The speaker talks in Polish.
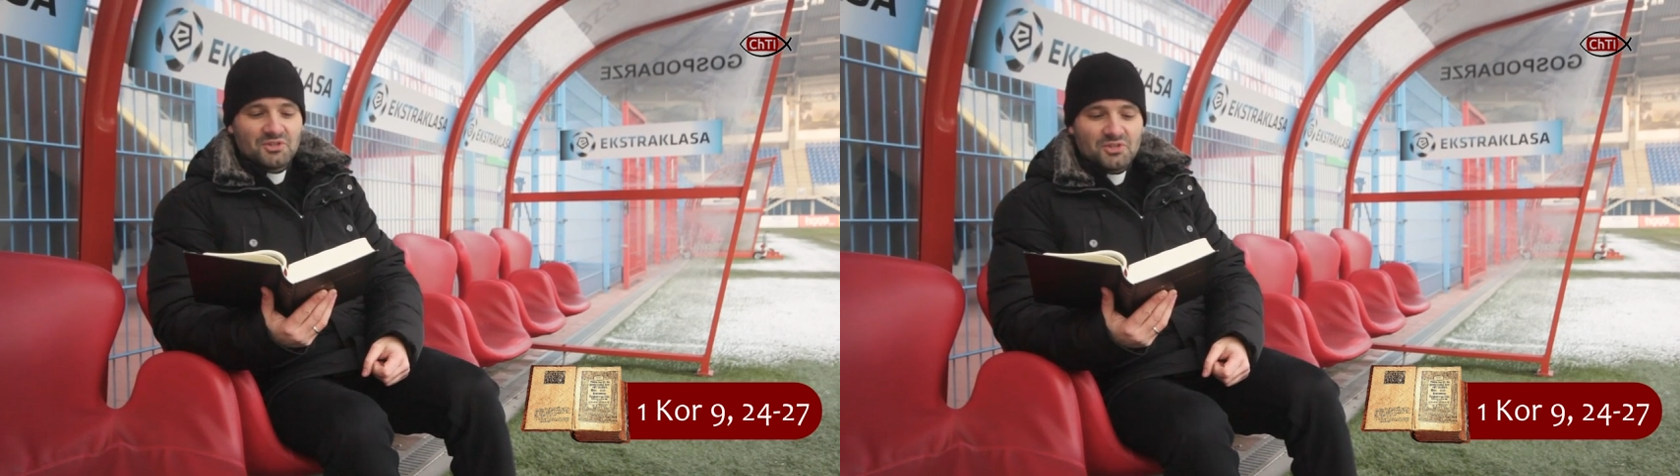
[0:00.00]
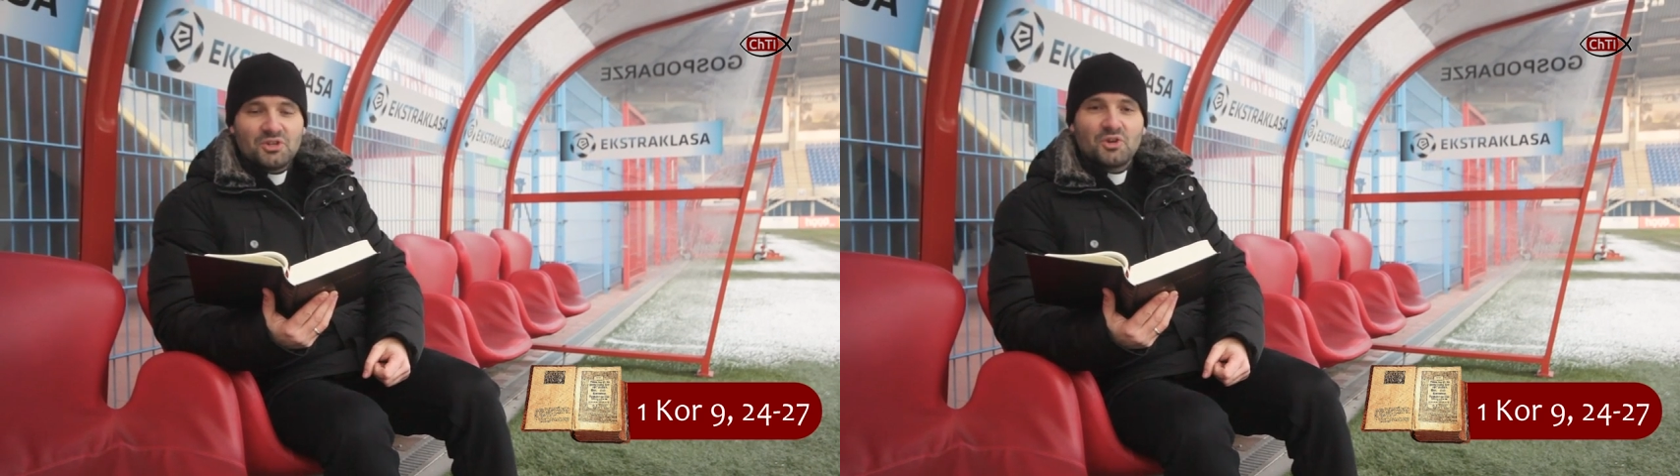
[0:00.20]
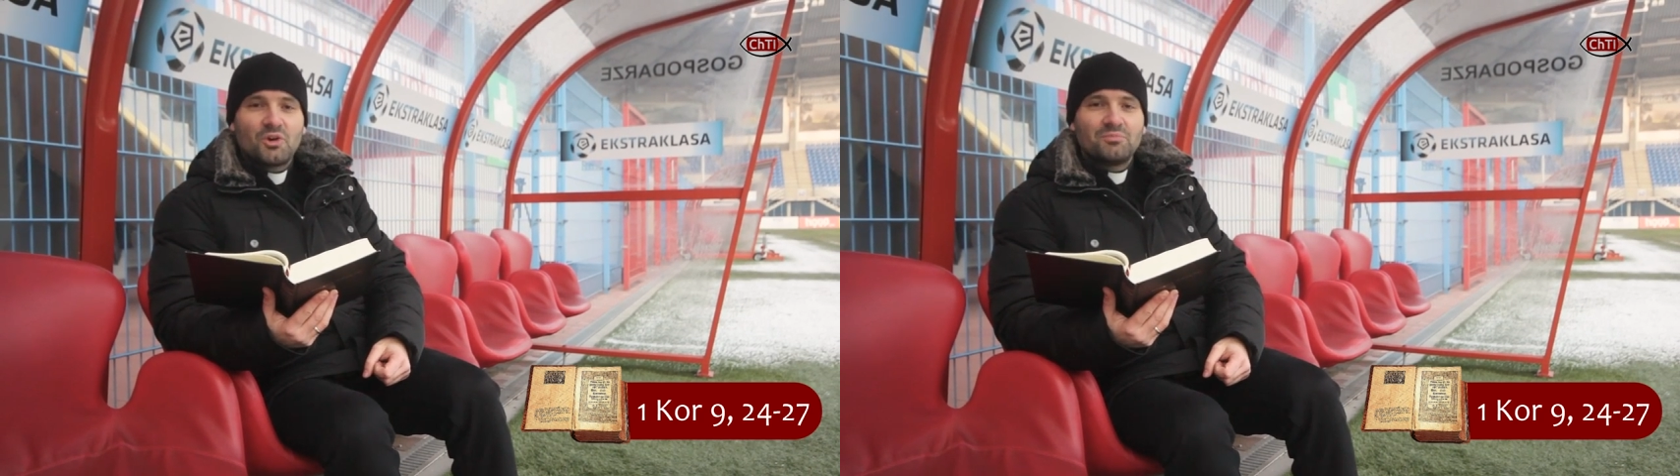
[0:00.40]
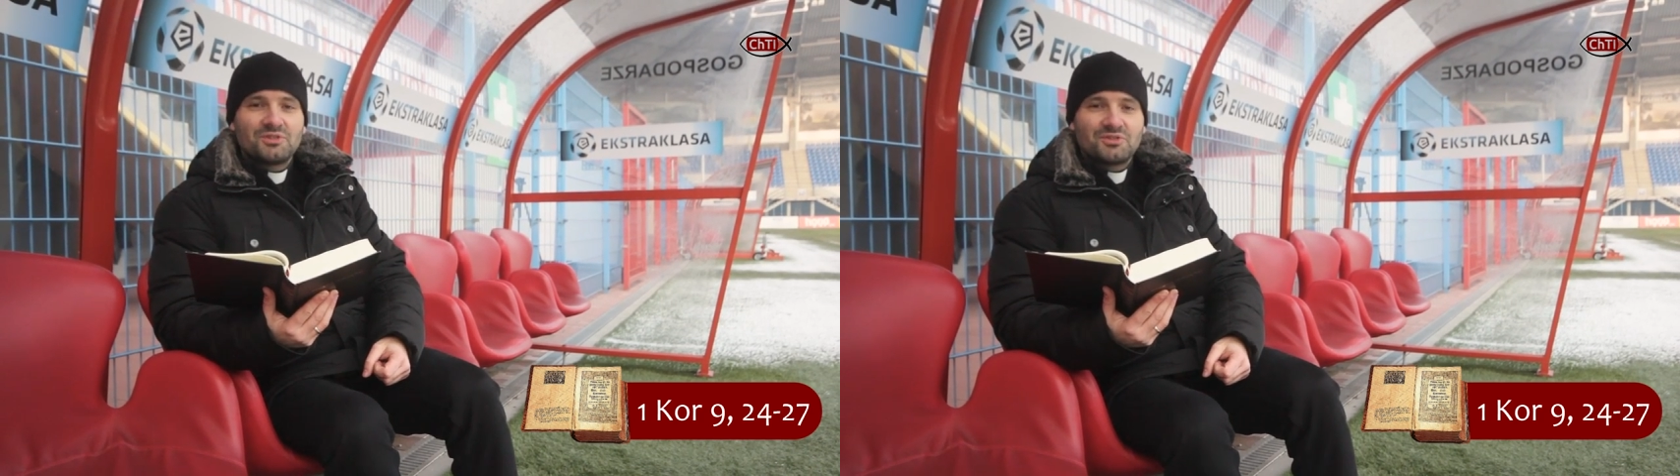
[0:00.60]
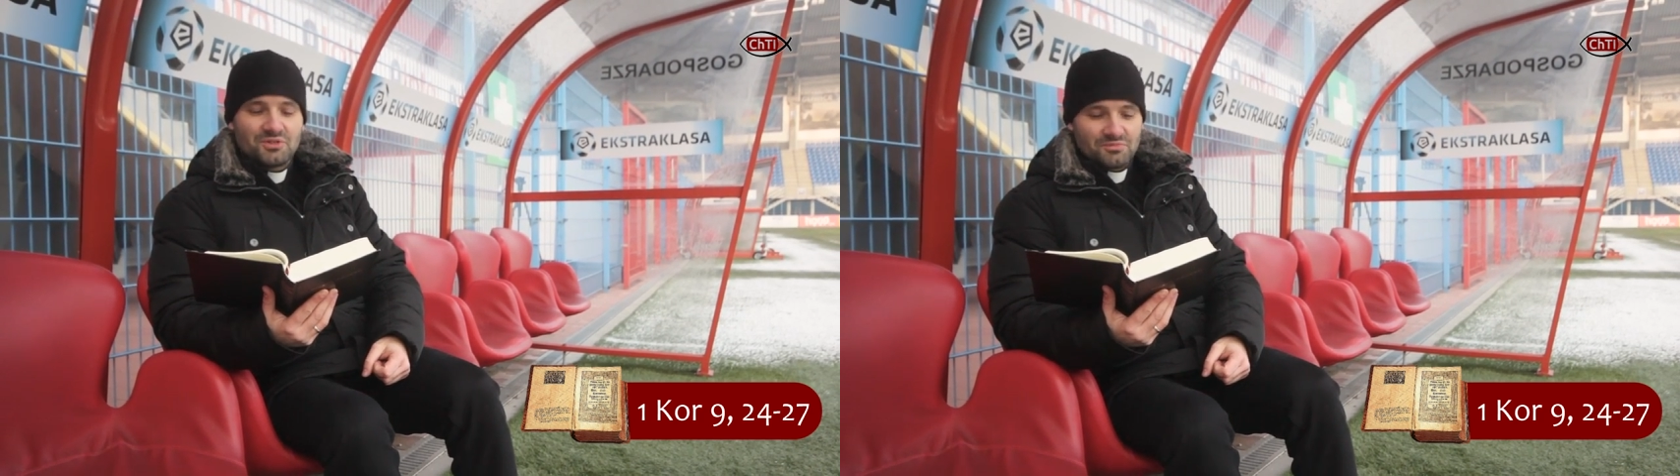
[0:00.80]

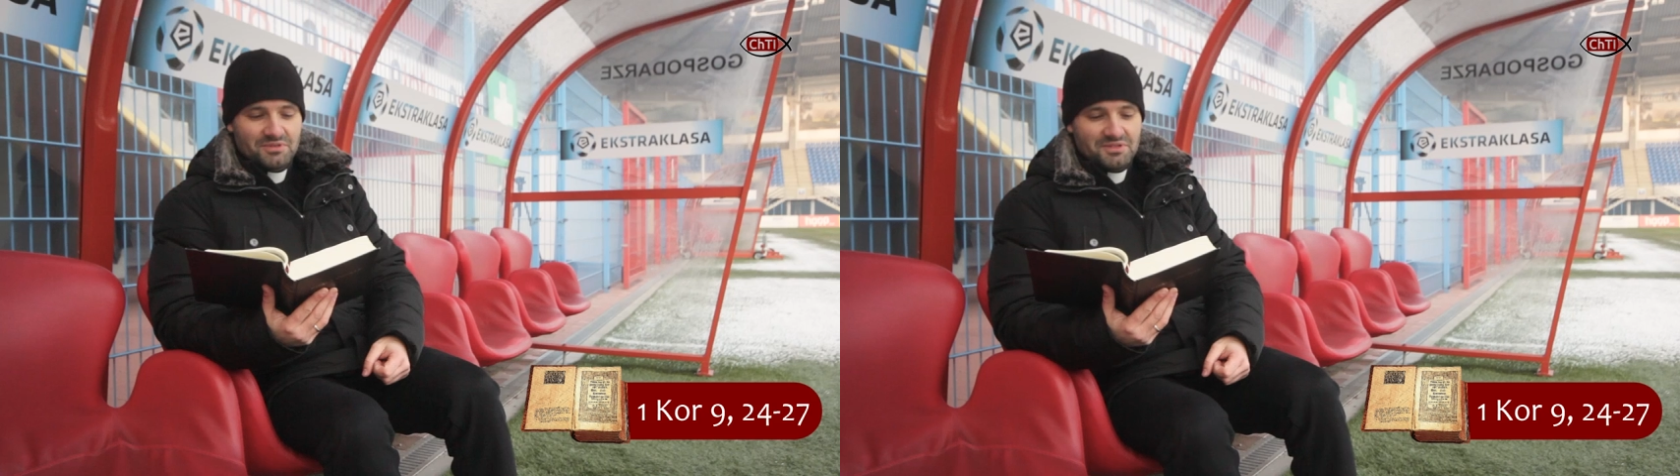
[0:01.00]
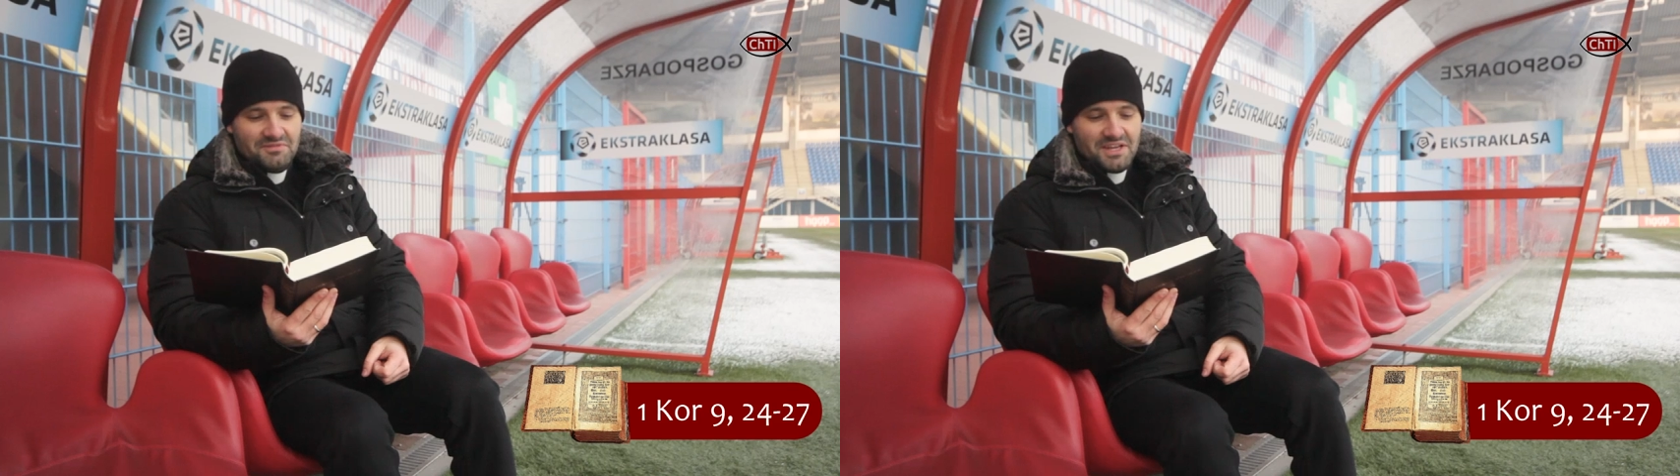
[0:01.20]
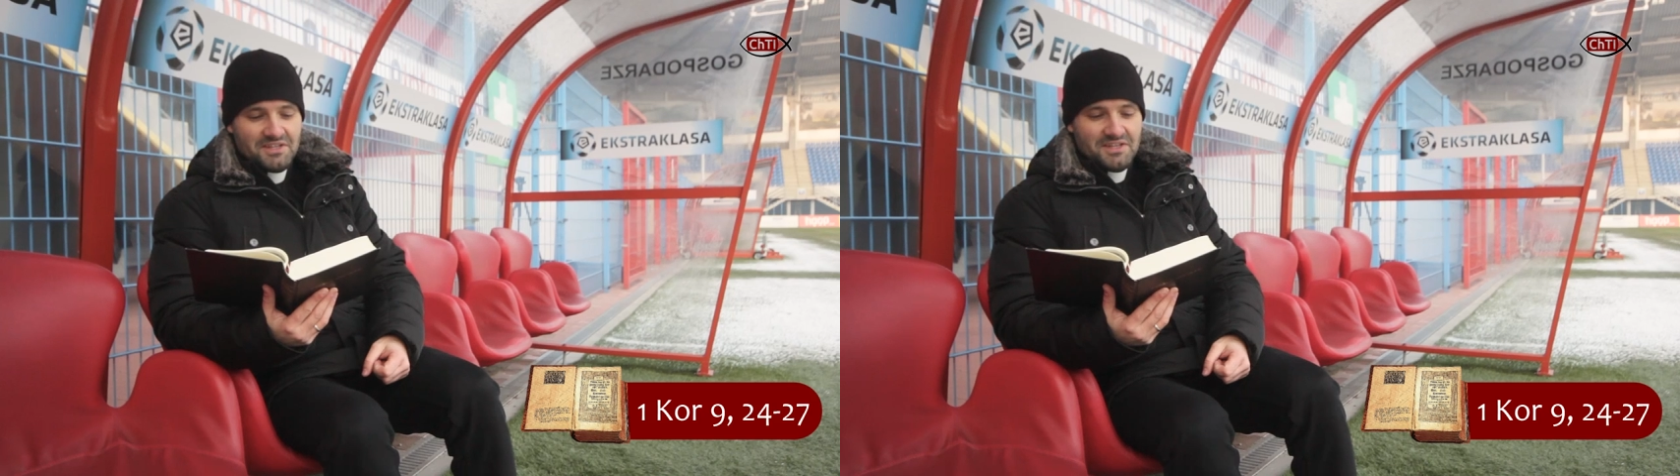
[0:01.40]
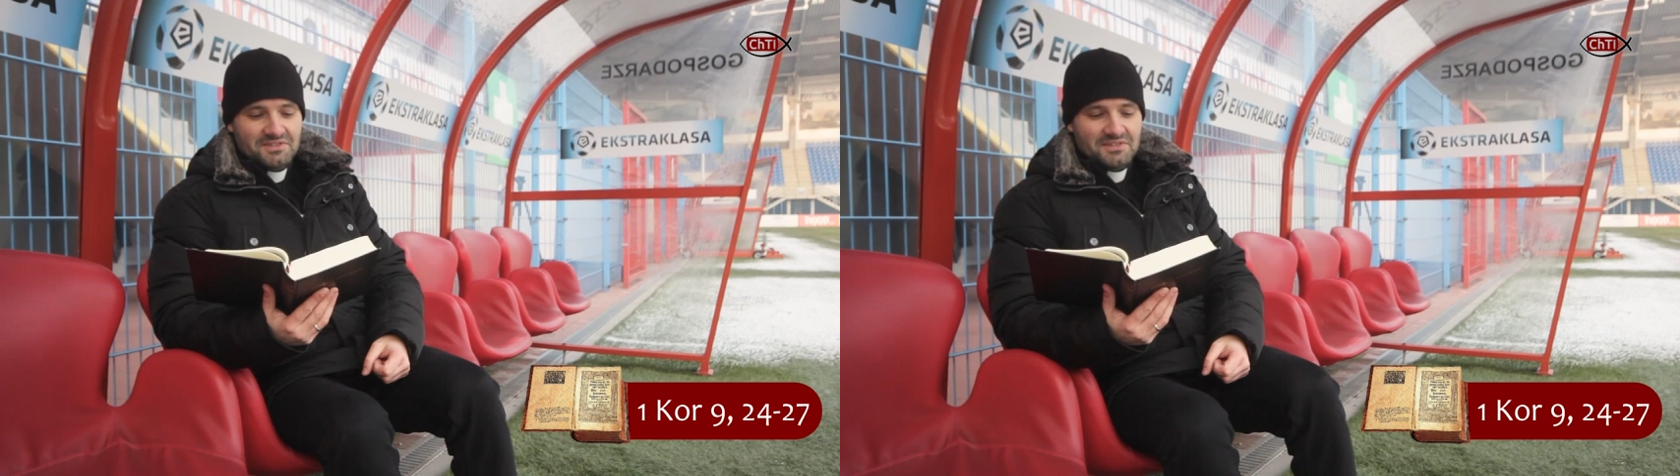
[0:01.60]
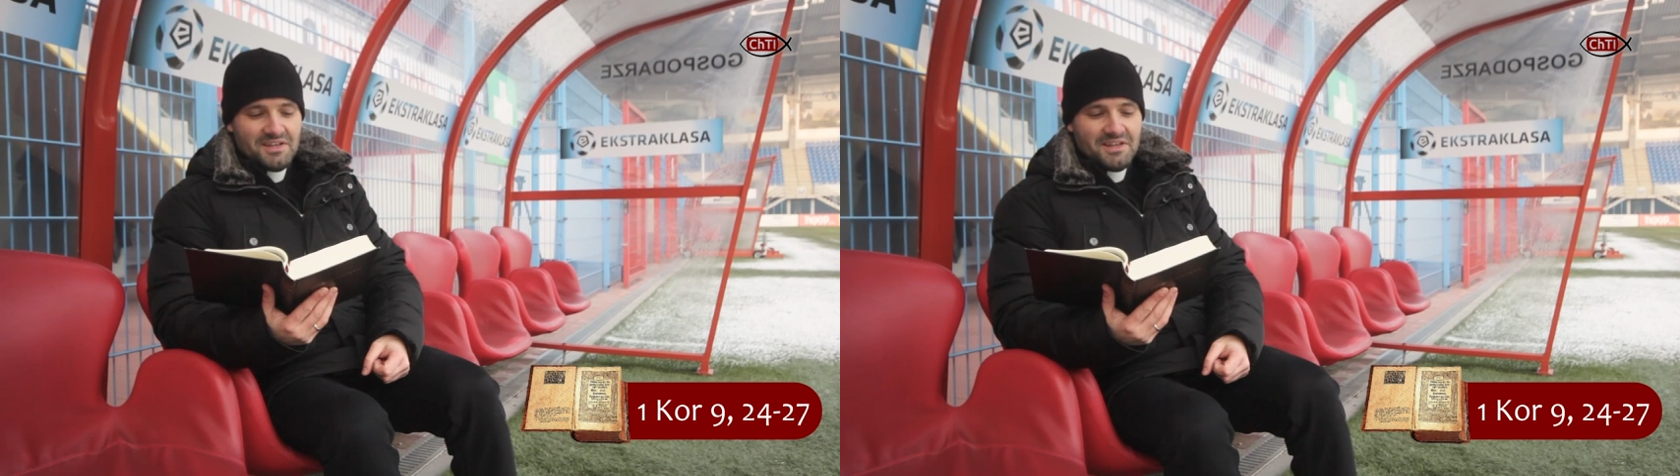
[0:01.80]
znikomy zdobyć
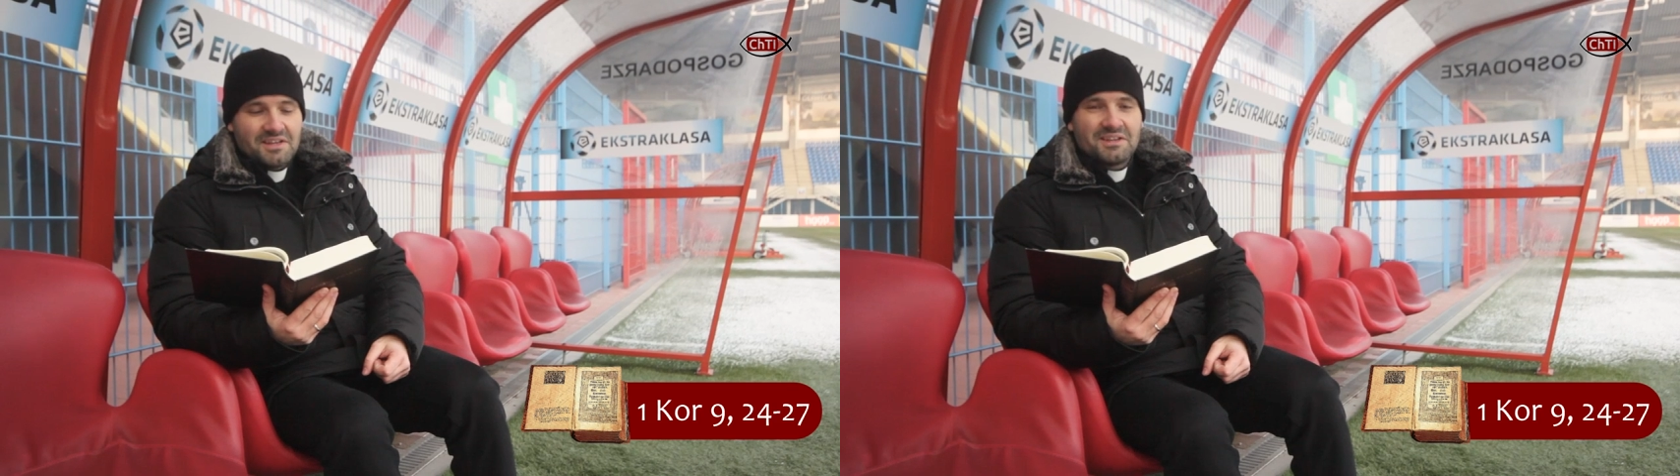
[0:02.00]
wieniec,